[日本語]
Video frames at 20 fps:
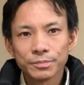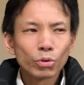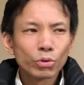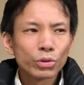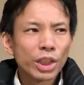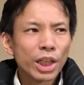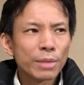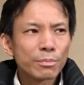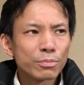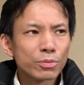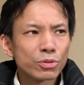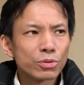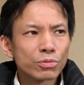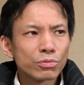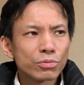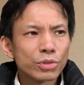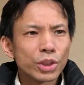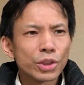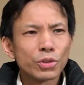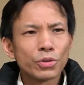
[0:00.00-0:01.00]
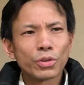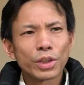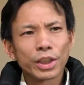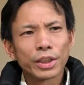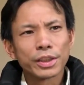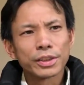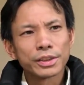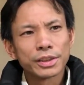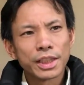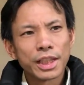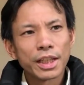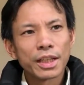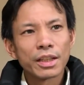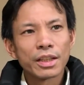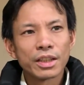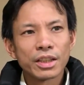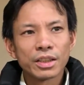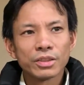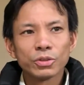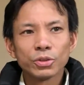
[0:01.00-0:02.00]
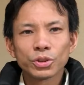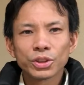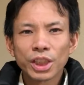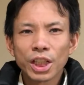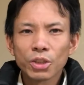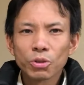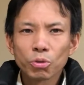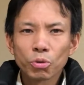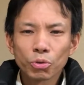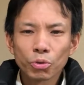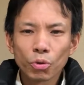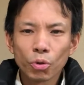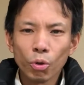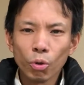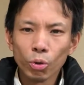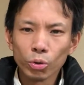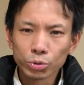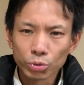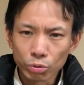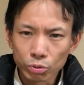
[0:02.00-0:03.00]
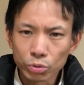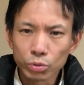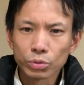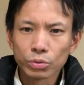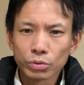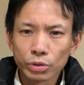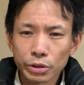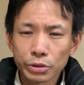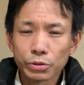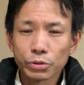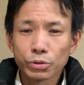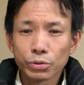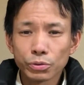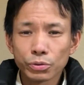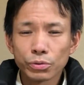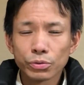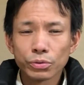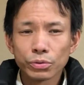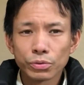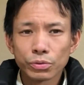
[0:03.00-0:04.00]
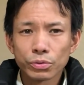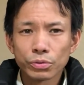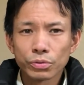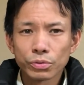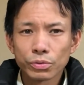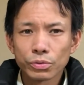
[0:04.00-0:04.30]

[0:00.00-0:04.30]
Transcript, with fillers: 脳のタイプっていうのがですね、右左脳の法則っていう